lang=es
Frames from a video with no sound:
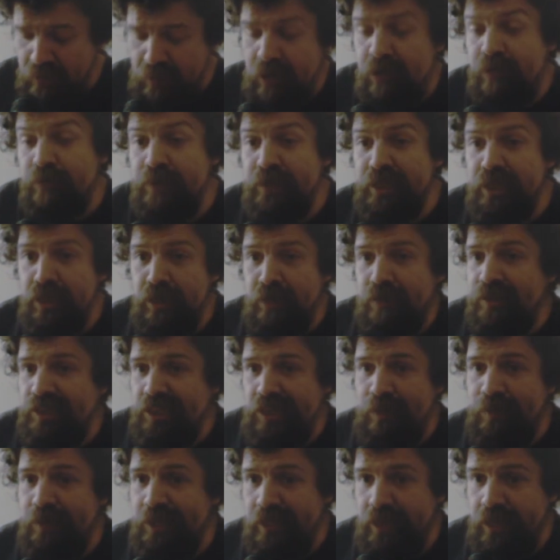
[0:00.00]
vamos a perder
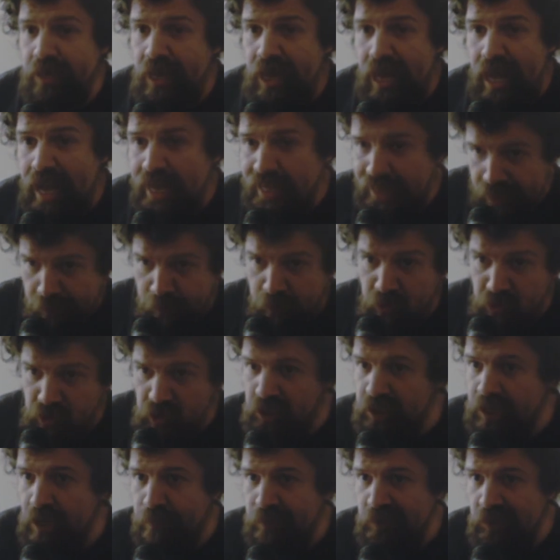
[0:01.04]
básicamente a qué
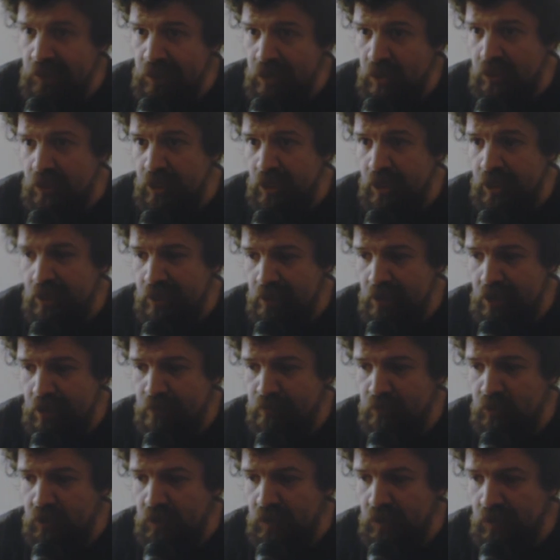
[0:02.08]
público está pensado este, este
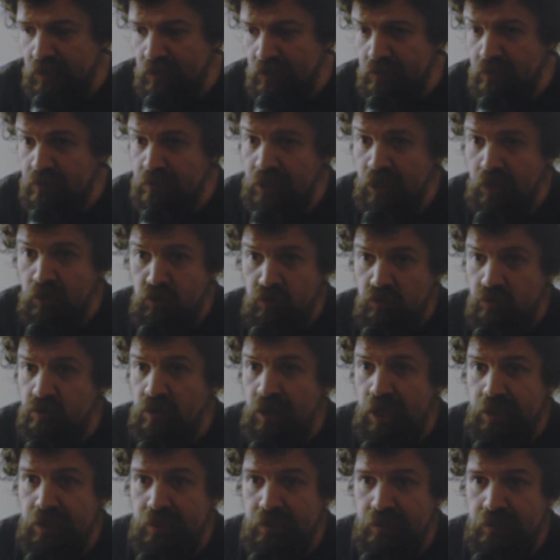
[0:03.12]
tipo de,
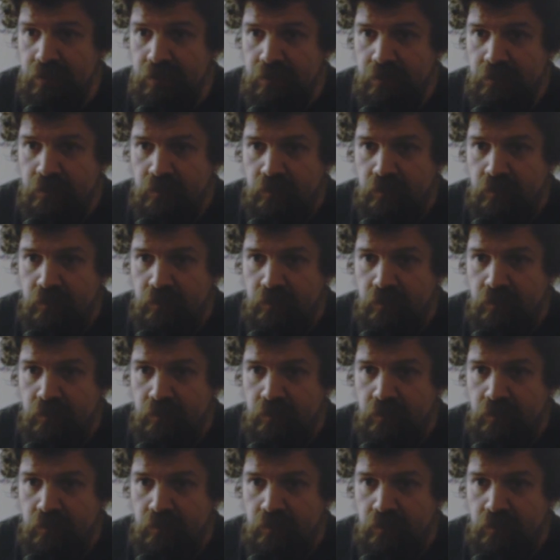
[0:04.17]
consolas.